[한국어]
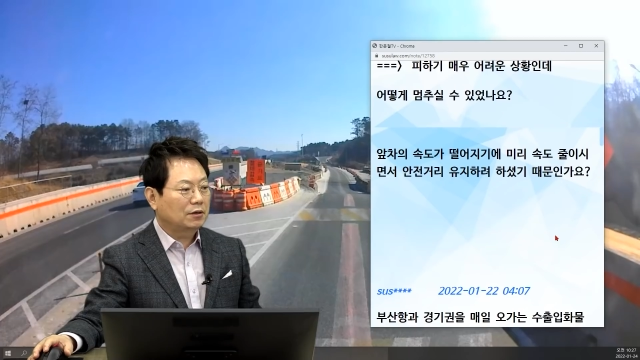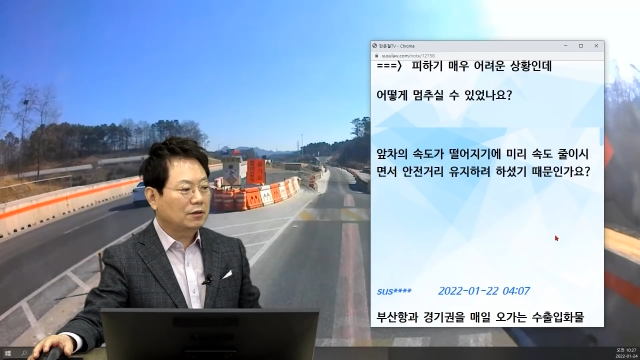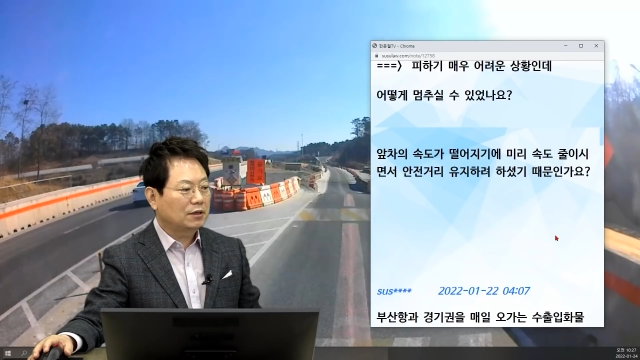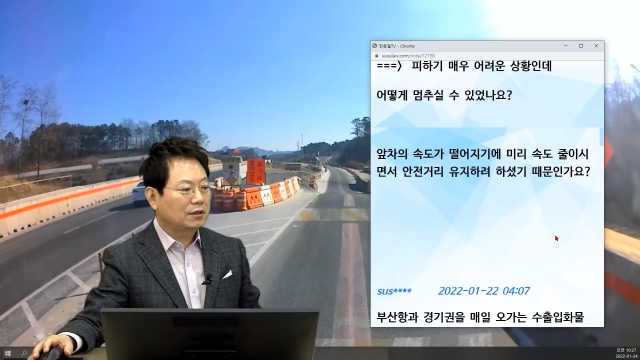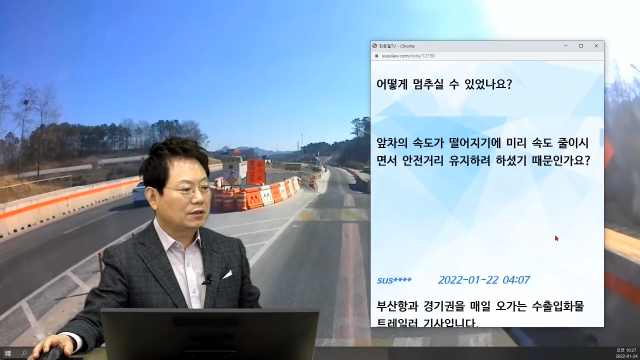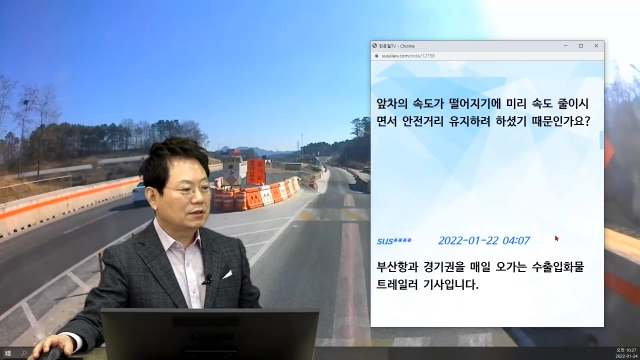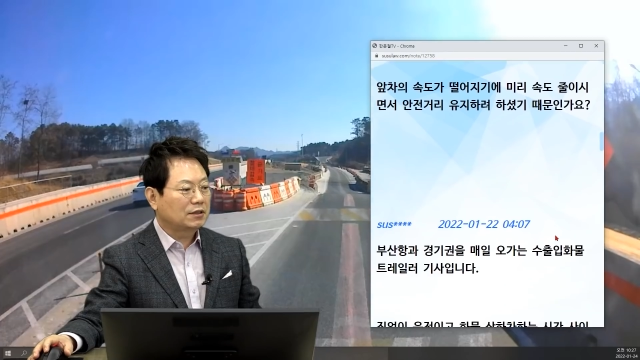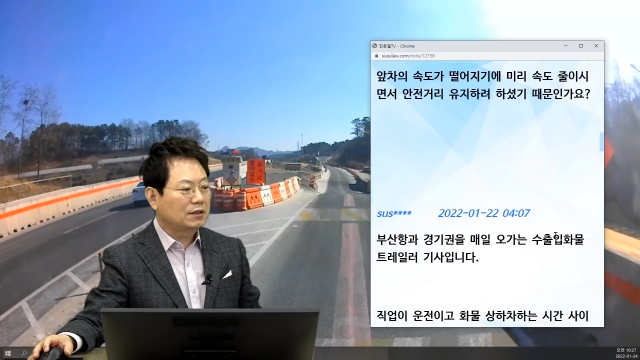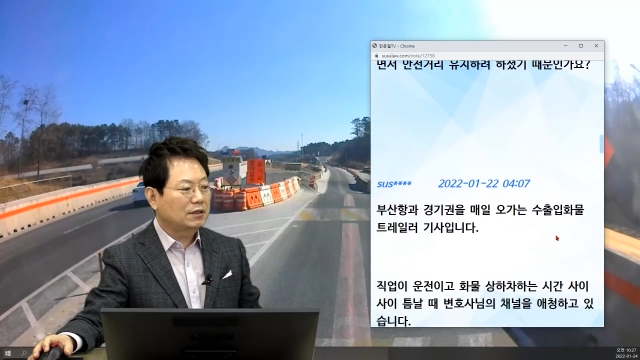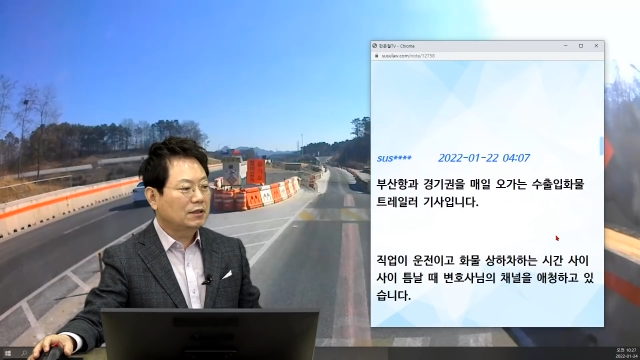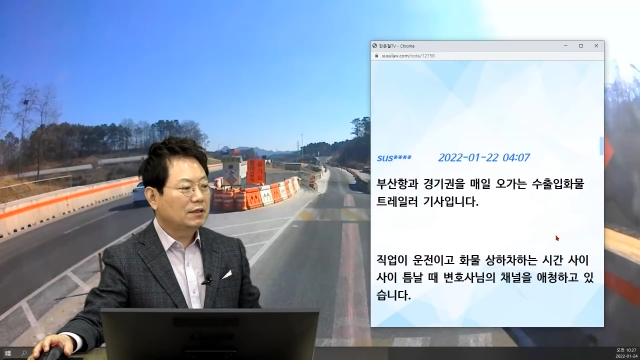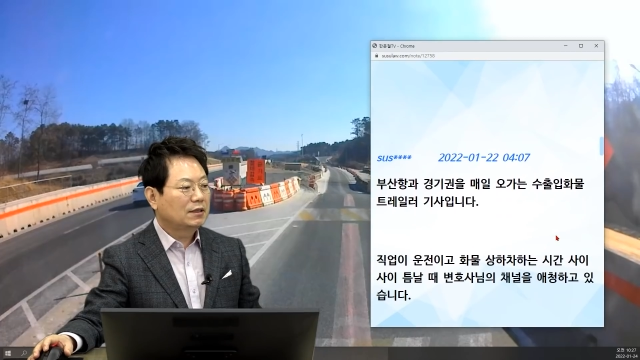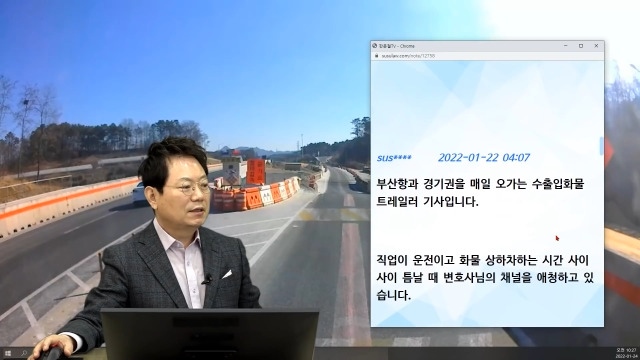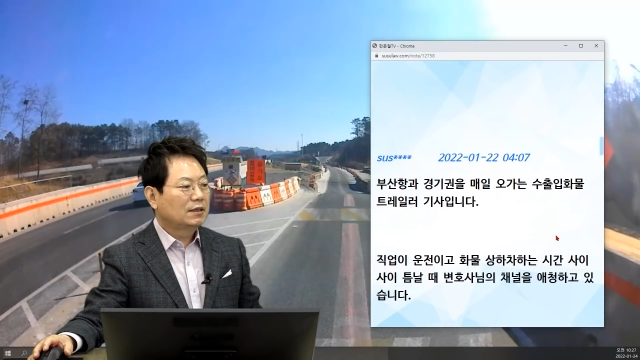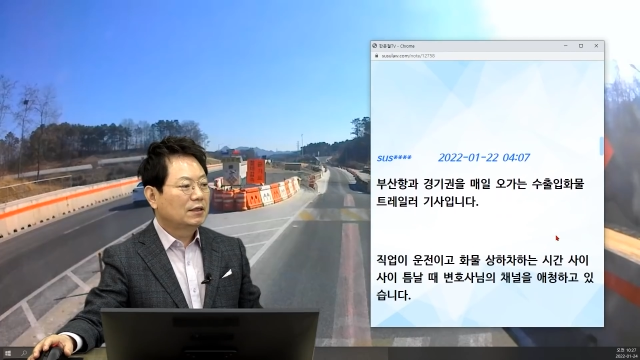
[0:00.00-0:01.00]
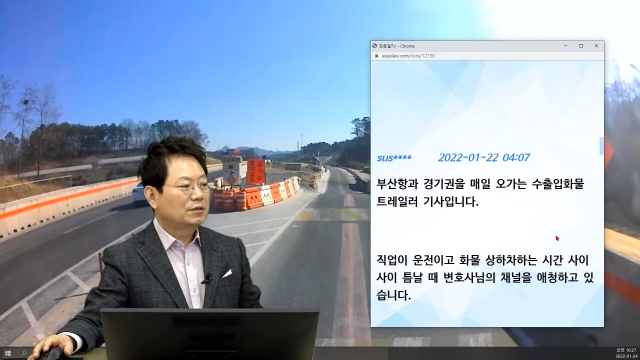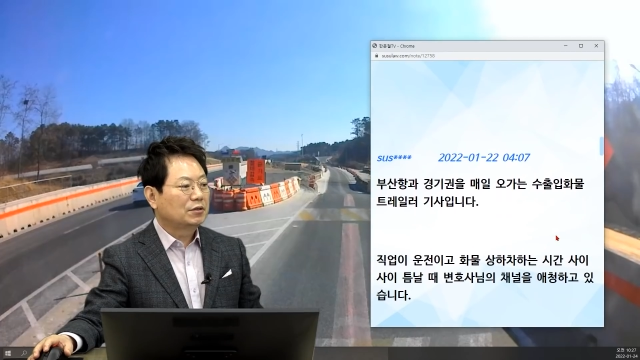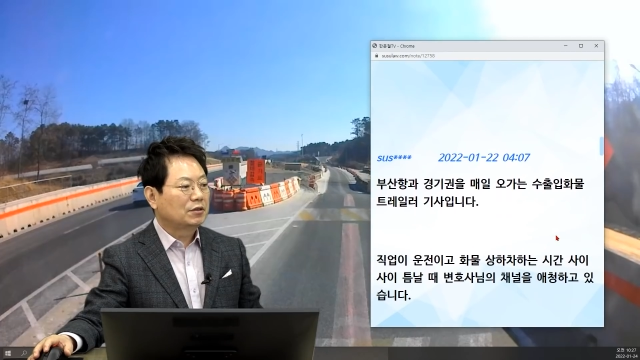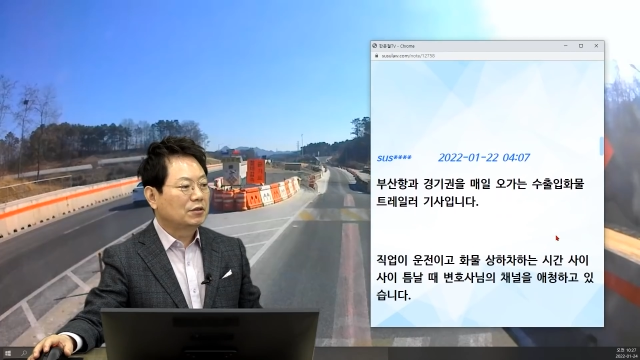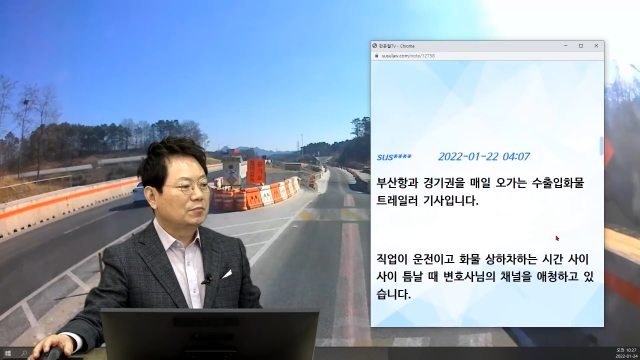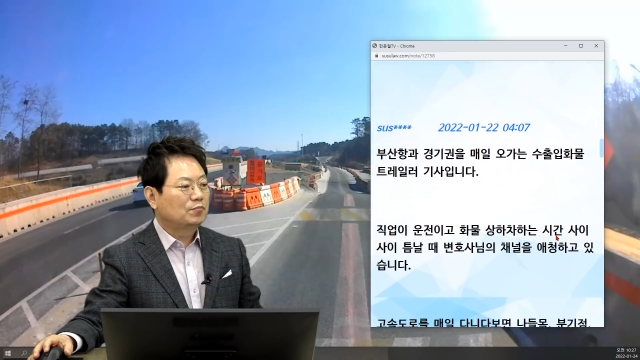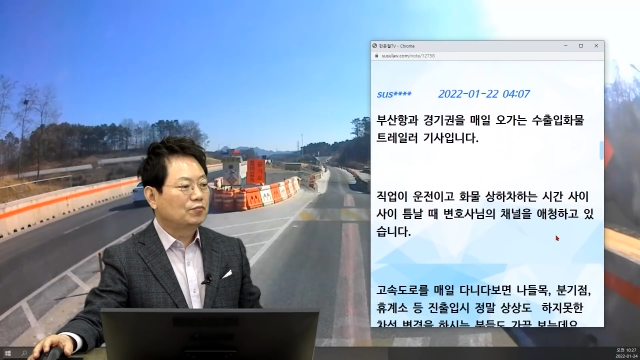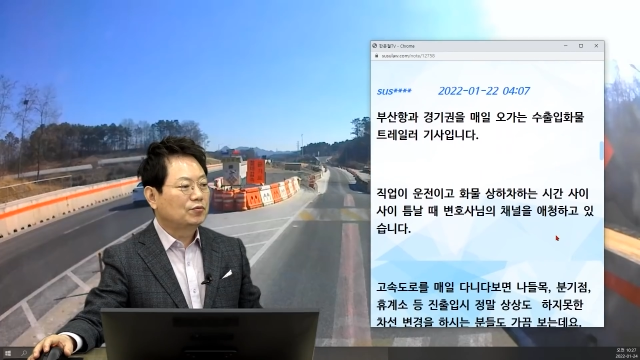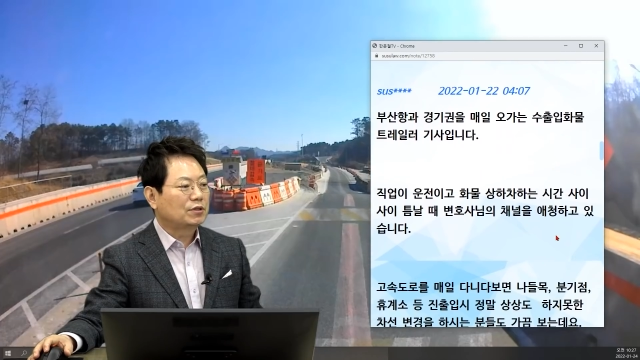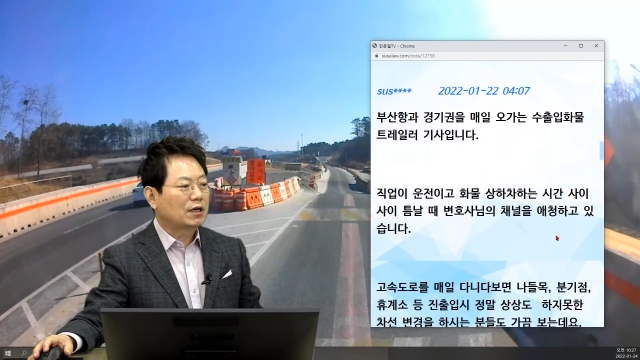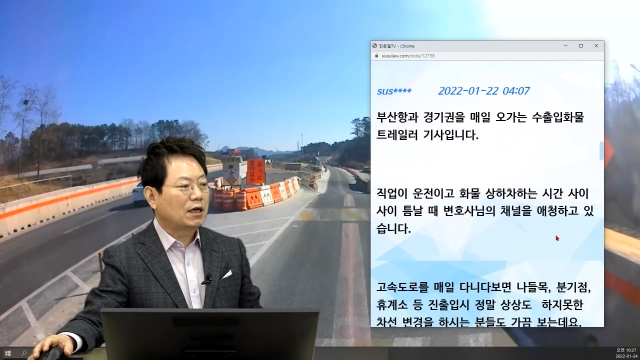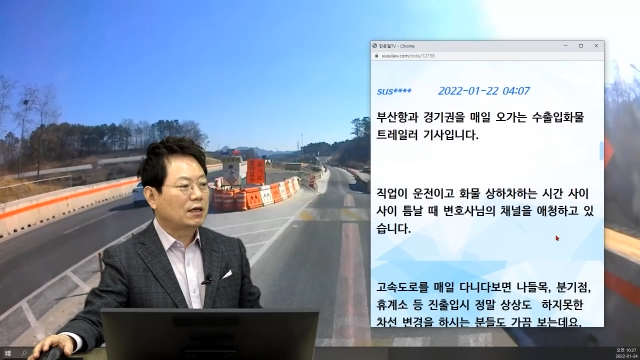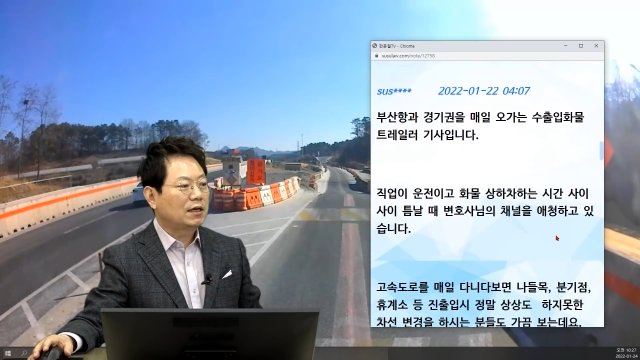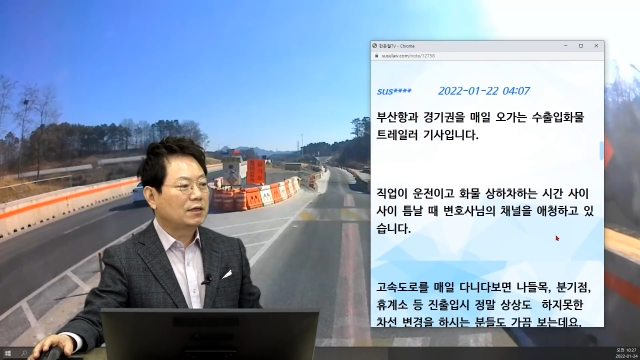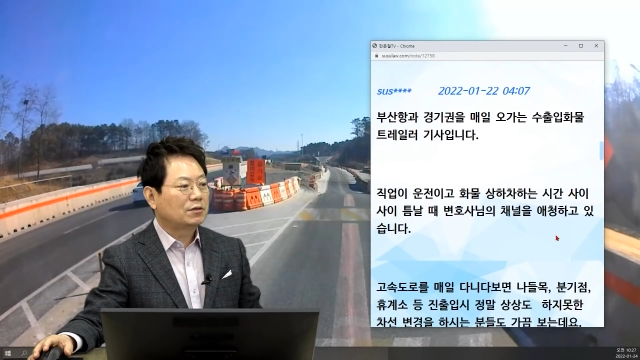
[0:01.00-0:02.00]
그랬더니 저는
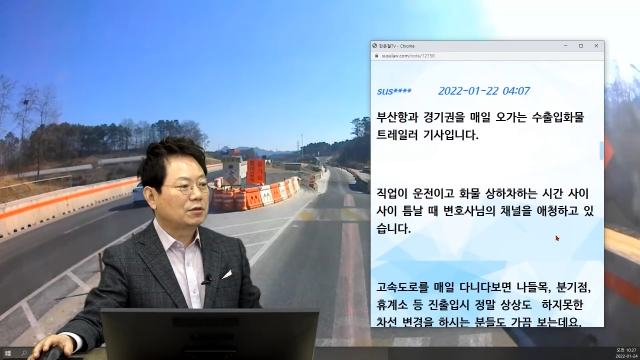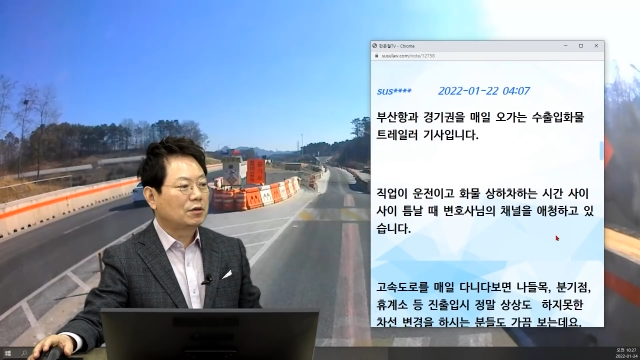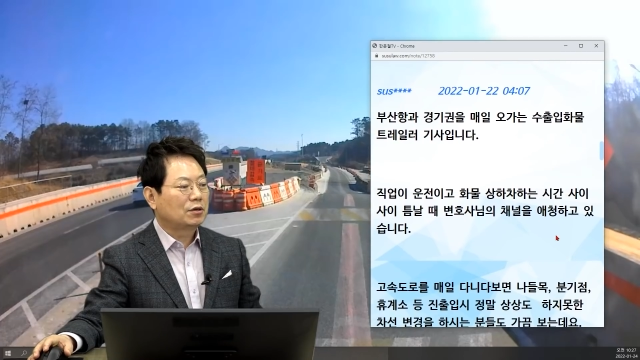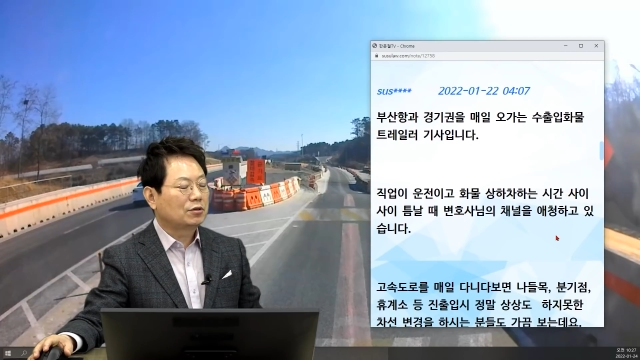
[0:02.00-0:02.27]
부산에서